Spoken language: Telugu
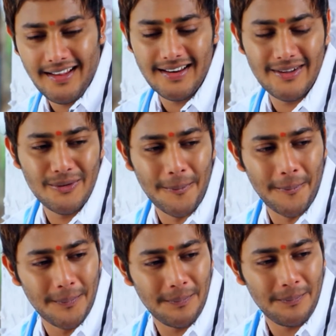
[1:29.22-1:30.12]
అంటే నీకు
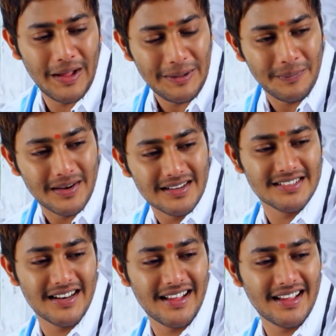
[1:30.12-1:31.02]
పై
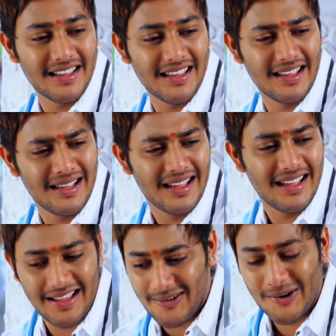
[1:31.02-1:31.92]
పనులు చేయడానికి
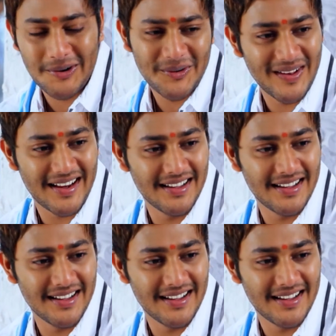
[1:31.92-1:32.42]
ఎవరైనా